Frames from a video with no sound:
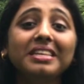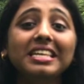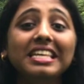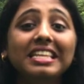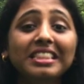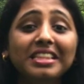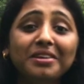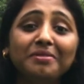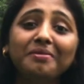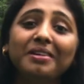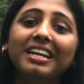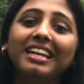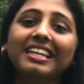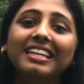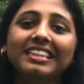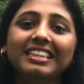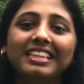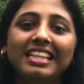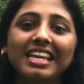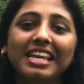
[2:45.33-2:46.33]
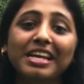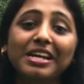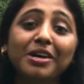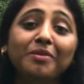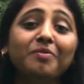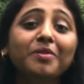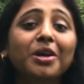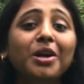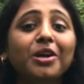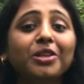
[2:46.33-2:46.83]
இந்த மலர்
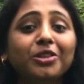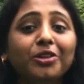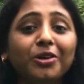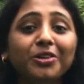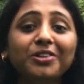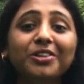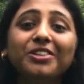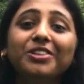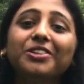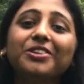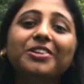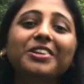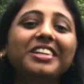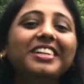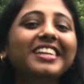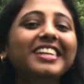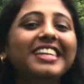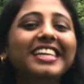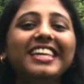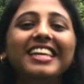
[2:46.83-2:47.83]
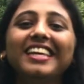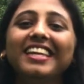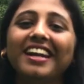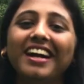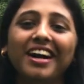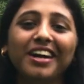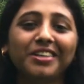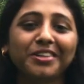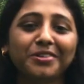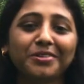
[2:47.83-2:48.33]
தேகம் தொட்டு தொட்டு
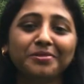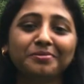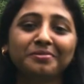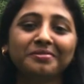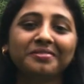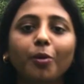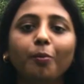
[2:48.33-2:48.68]
நீராட்டும்